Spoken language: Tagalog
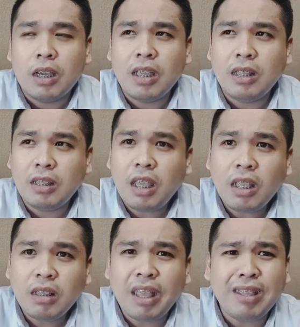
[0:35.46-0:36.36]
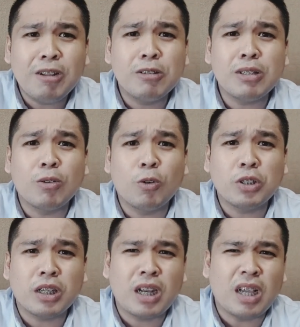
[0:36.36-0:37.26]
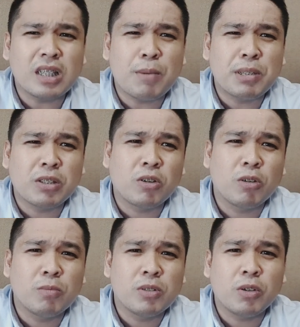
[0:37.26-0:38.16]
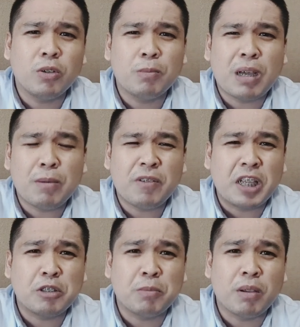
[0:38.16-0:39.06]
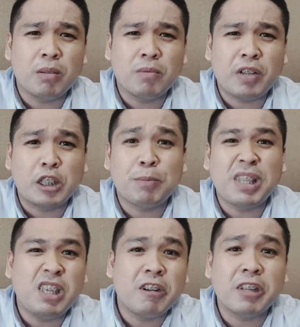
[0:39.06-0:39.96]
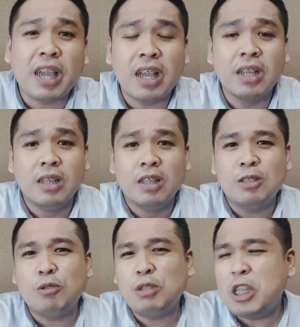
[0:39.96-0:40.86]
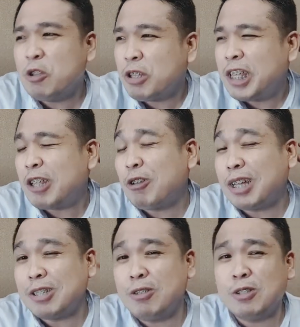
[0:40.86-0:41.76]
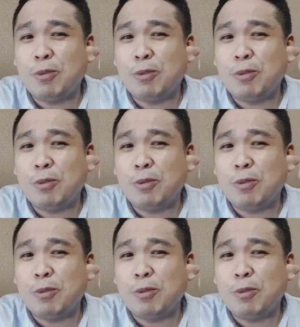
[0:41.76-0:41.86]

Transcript: I think 10 years ago ko siyang nakasama sa dorm. So, yun, mga fresh, freshman year niya. So, senior year ko na kasi yun.